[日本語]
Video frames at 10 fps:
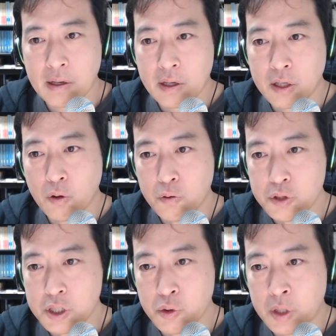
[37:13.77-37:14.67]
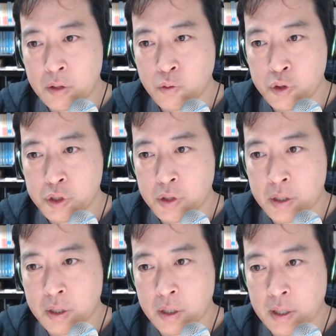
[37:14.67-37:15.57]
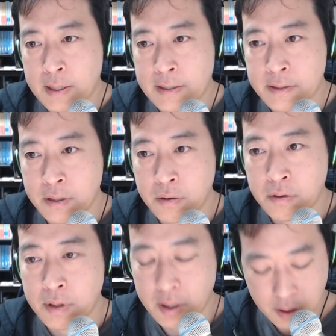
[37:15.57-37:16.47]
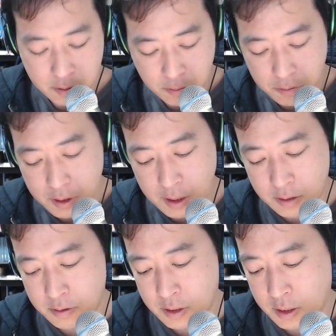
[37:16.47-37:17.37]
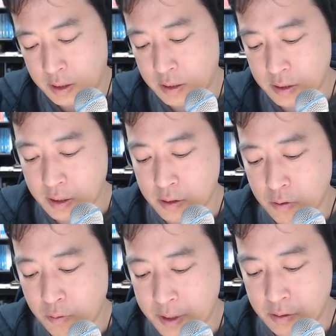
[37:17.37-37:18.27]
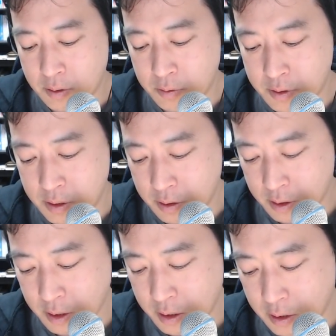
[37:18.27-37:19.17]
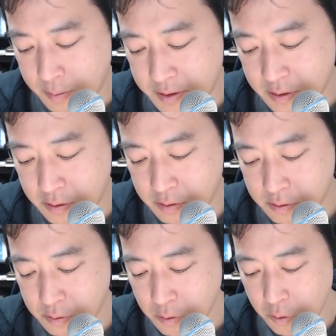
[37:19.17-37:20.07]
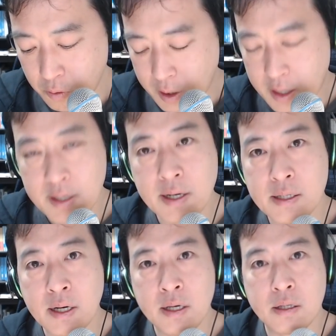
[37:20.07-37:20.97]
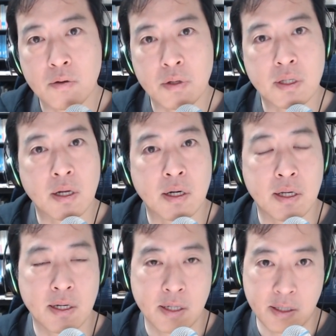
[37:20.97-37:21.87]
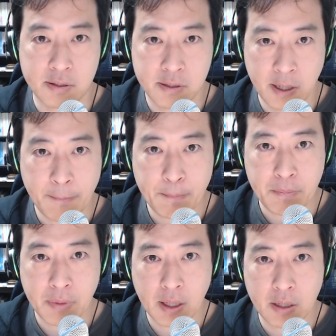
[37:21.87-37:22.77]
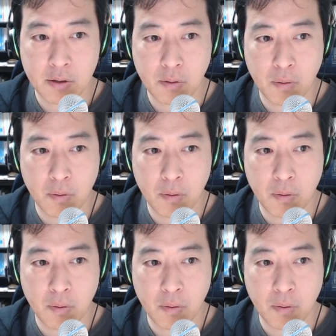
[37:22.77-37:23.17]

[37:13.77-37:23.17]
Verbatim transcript: 飛行時のダウンウォッシュがあるから風による冷却誤差があるんじゃないですかってコメントで大常さんが聞かれてますけど、その方がありがたいと言ったらありがたいですね。えっと、